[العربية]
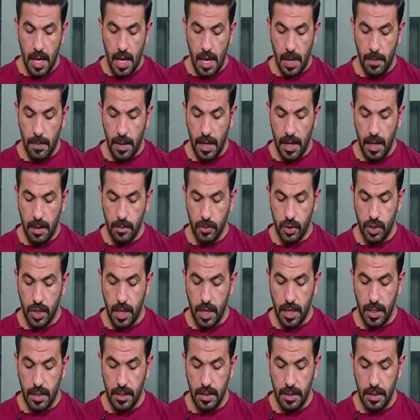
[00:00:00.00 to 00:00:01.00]
اما الان
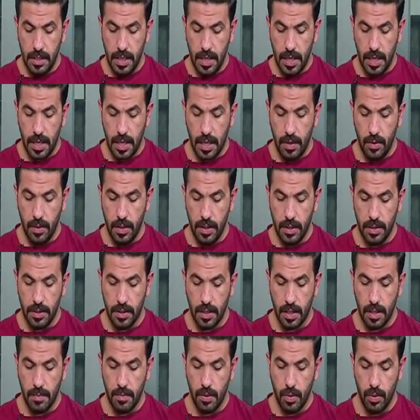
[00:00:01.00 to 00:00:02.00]
مشاهدينا خلونا
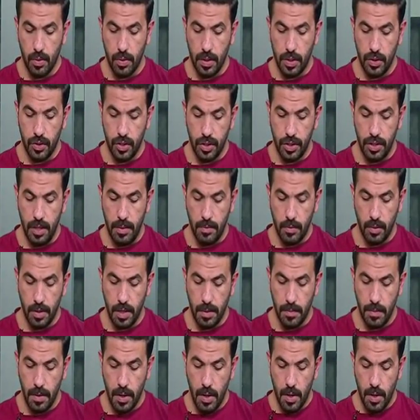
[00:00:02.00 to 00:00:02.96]
ننتقل لموضوع جدا مهم